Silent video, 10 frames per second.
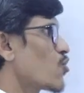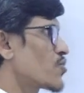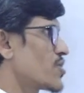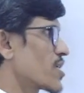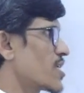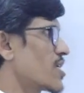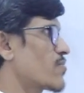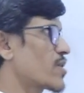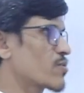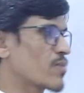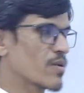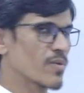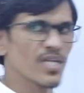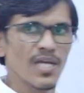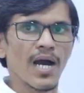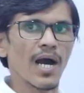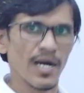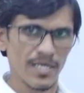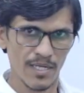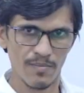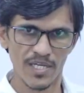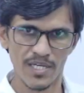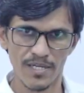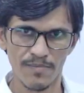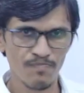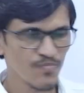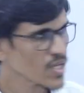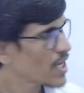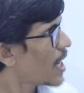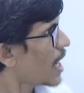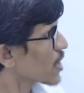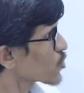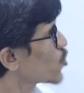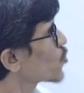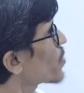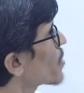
और जगनेर वर्तमान में आगरा में है अशोक